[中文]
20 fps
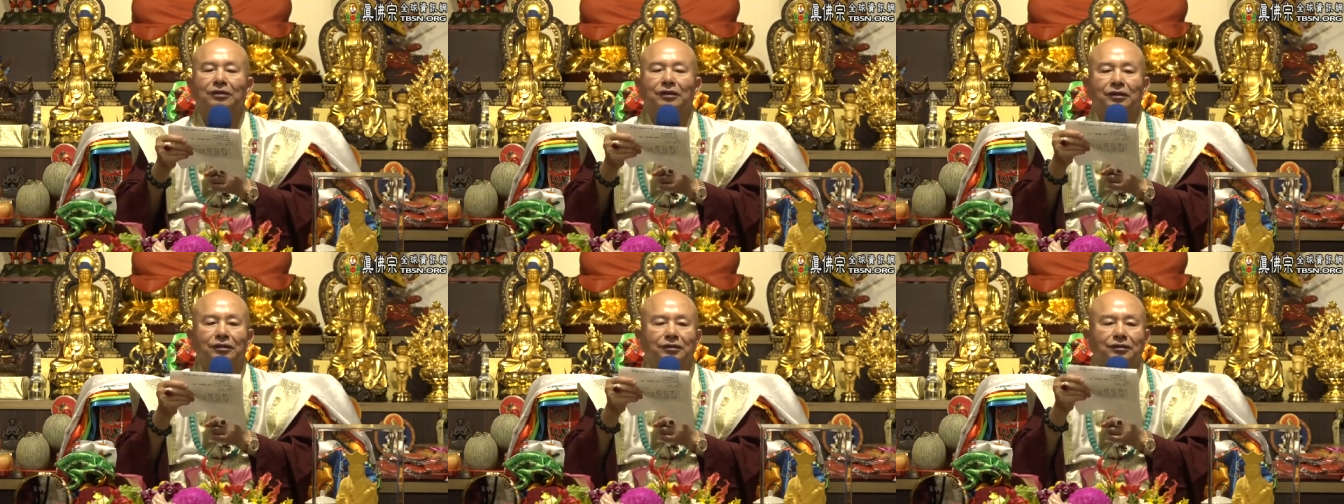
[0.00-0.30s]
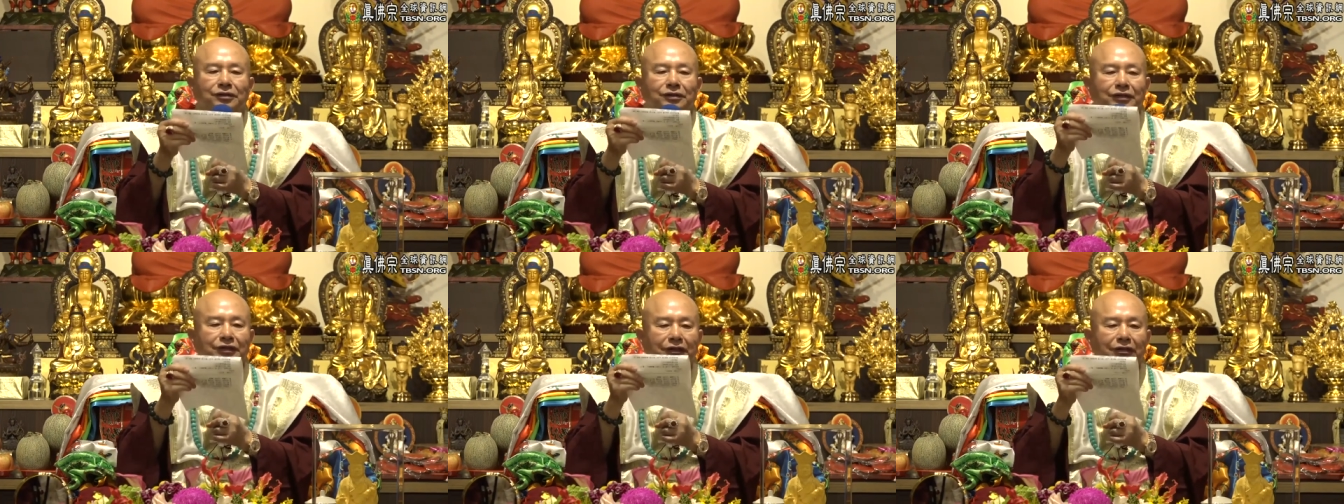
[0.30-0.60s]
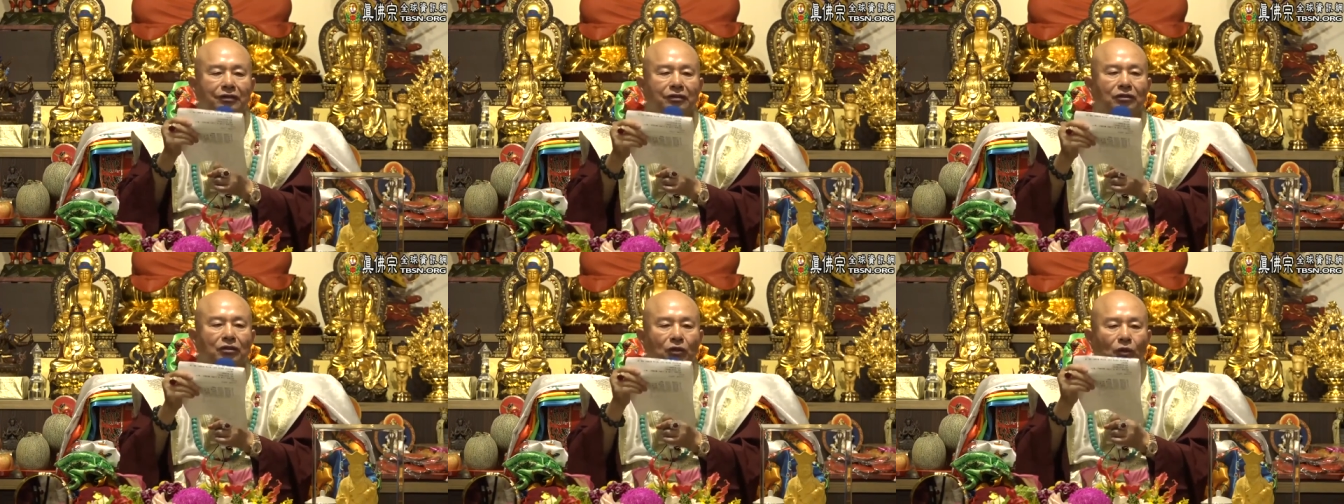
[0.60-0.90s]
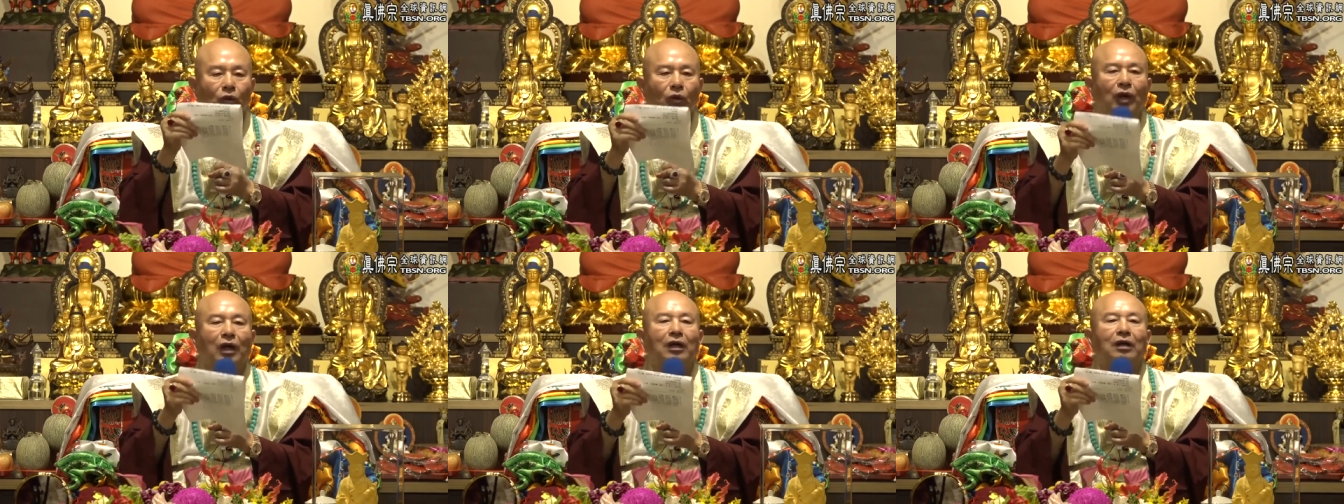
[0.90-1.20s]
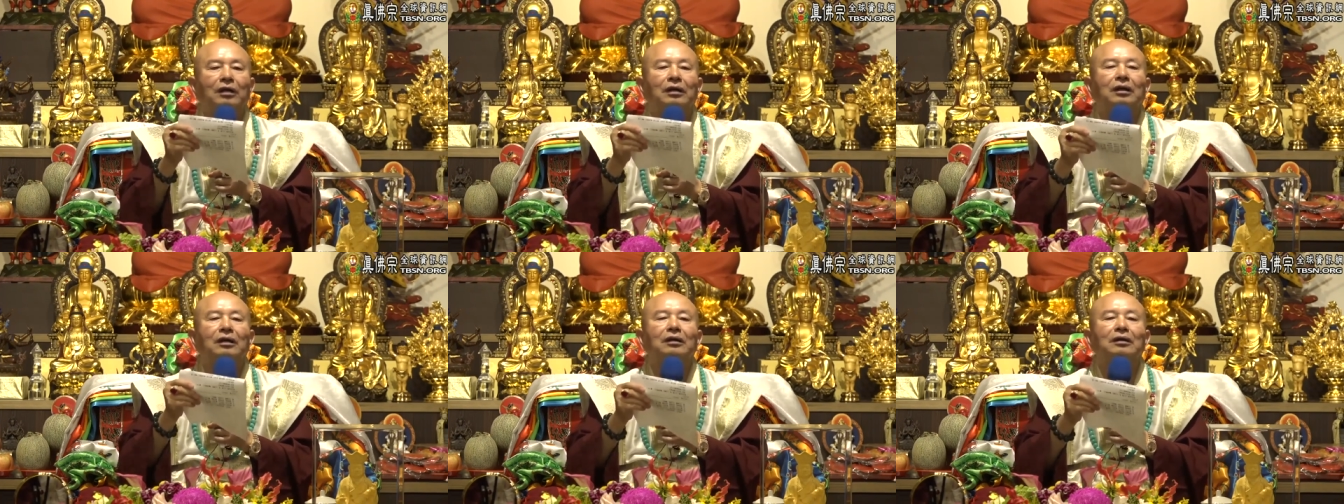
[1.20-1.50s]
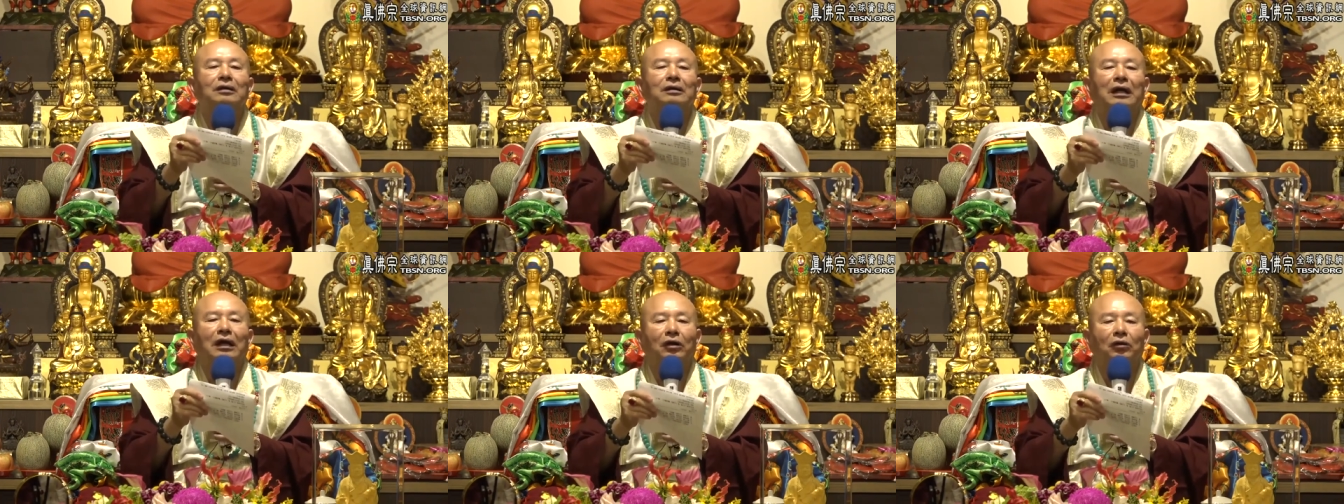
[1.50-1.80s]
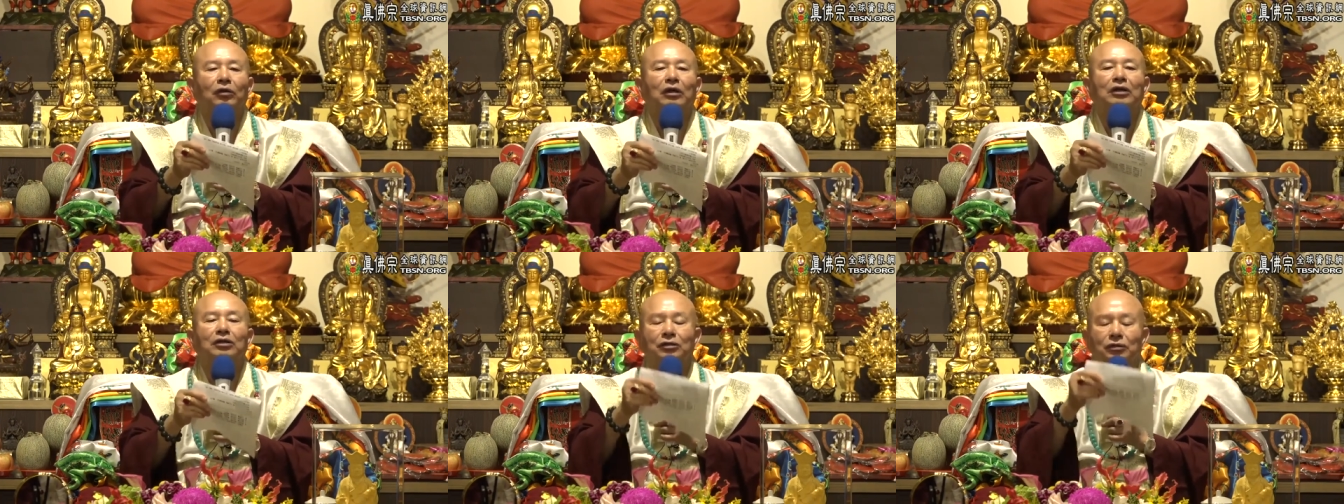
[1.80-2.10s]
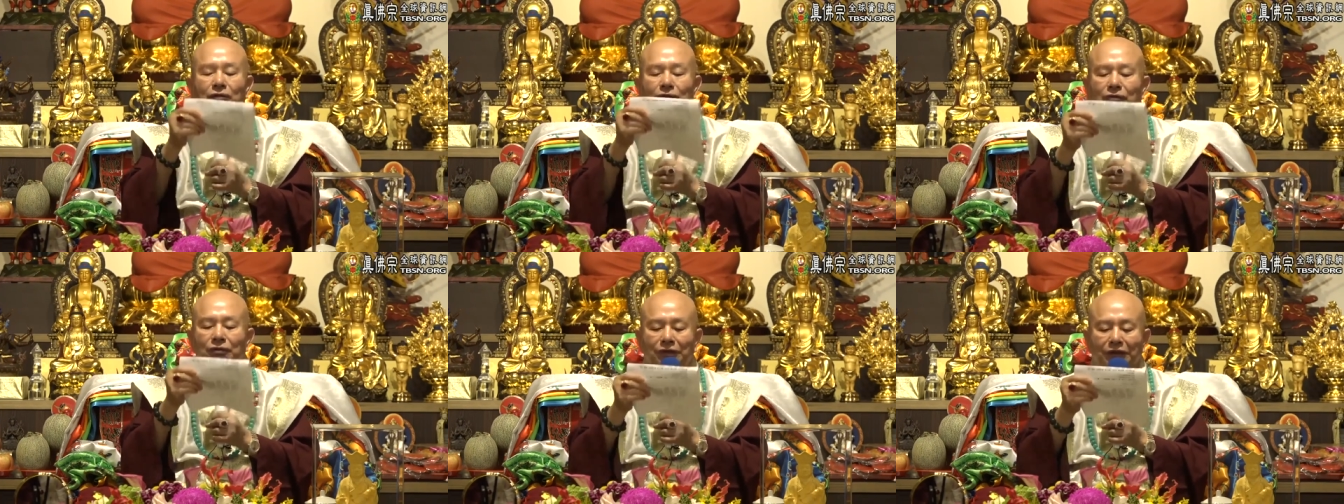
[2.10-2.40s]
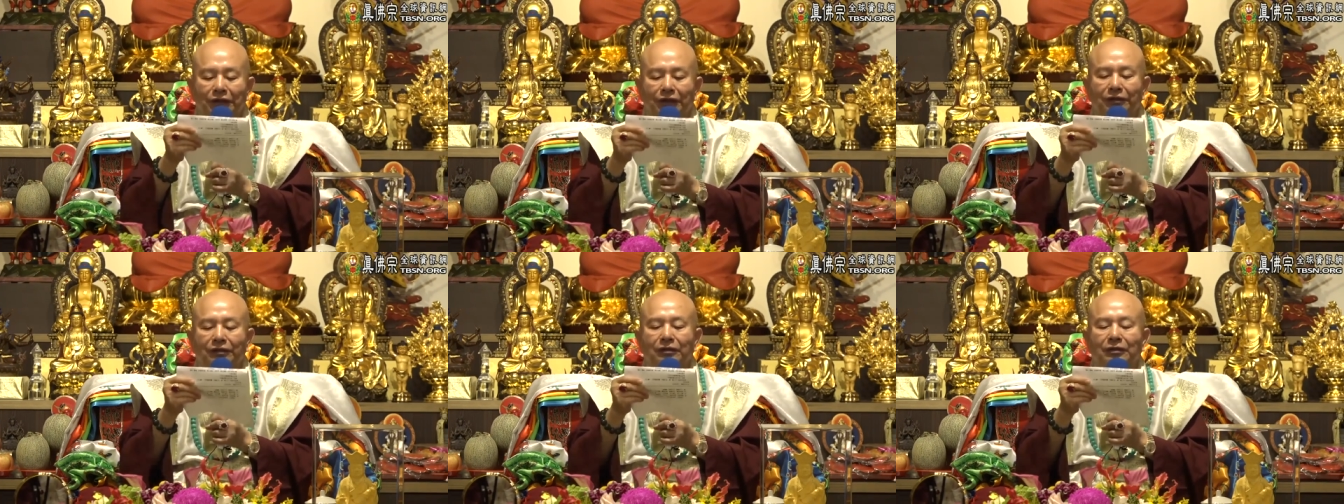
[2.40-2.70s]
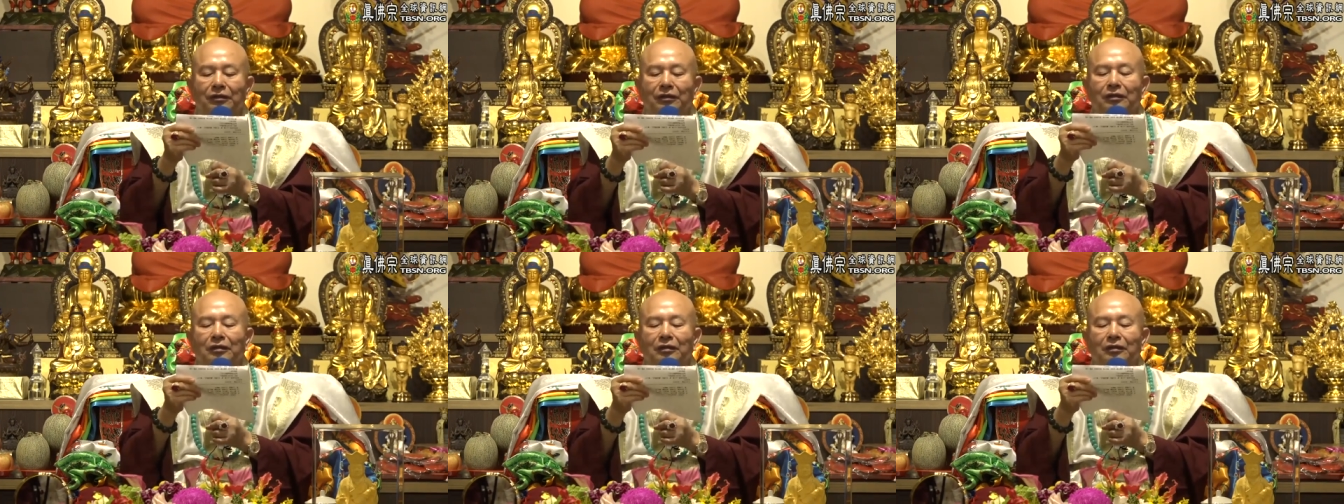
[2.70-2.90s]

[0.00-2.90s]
这个金光赶快出现，